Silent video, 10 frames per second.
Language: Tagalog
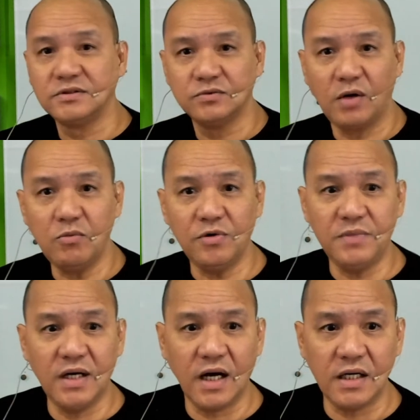Huwag mo
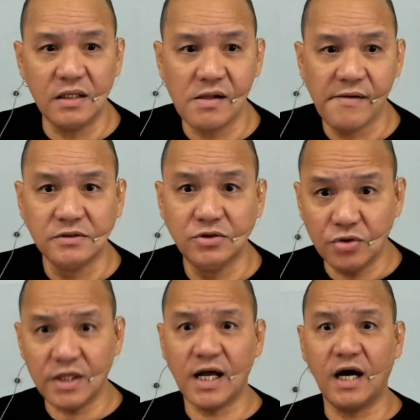ibigay. Yung
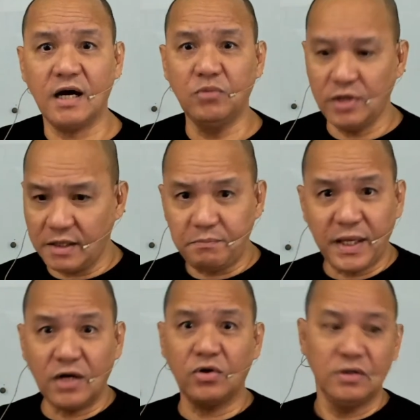hinahabol eh.
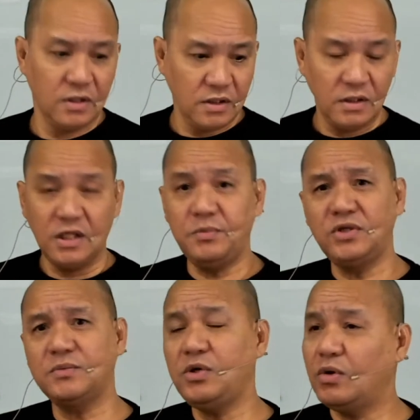Pero, ibig
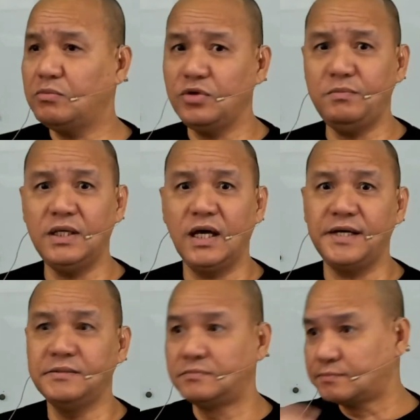sabihin huwag mo ibigay,
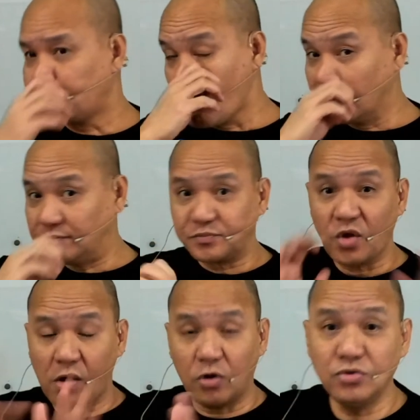
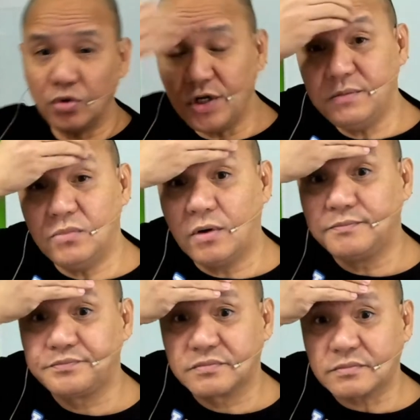kontrolin mo.
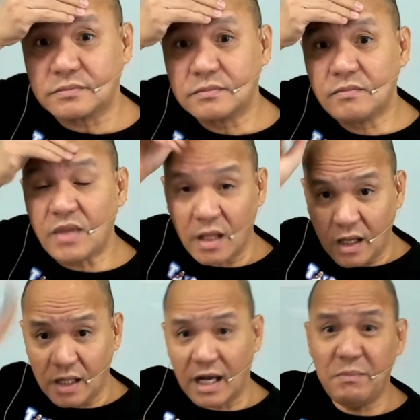
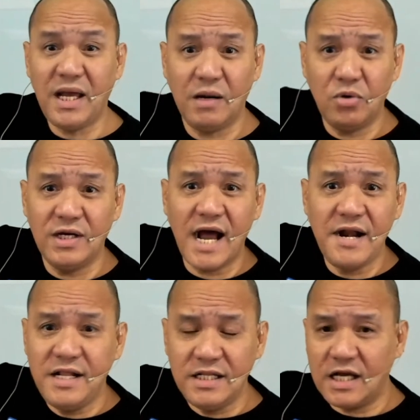Available yan.
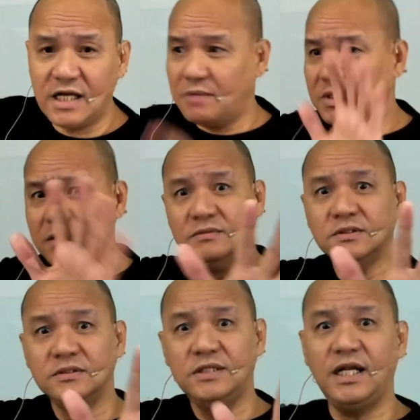Hindi ka namin
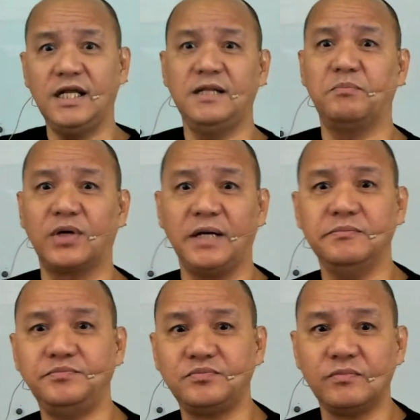dinedeprive.
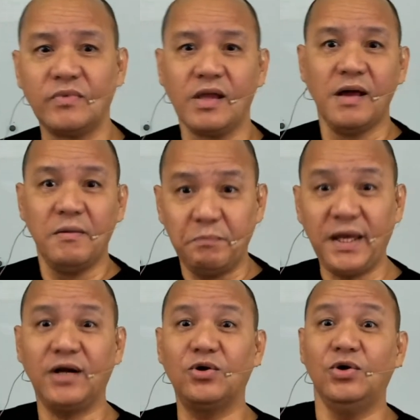
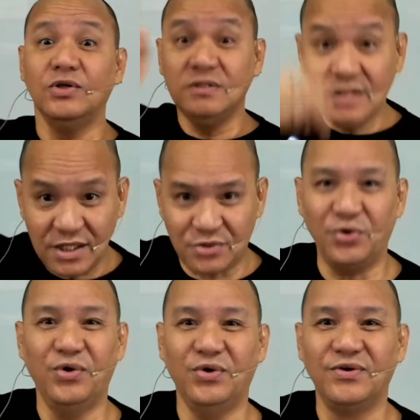Pero,
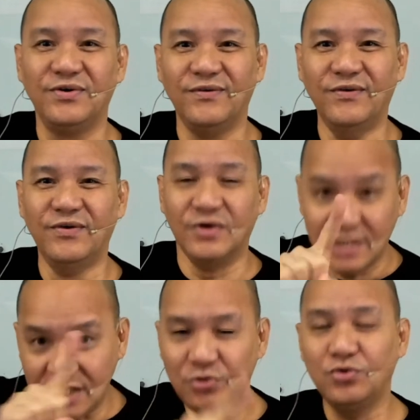dito,
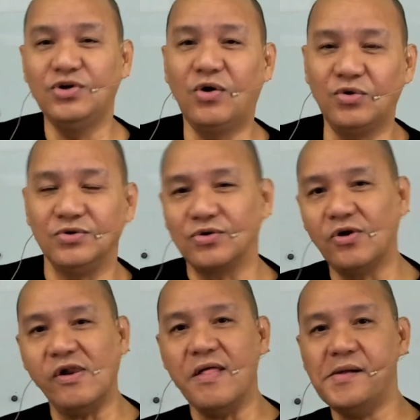yan yung unang control.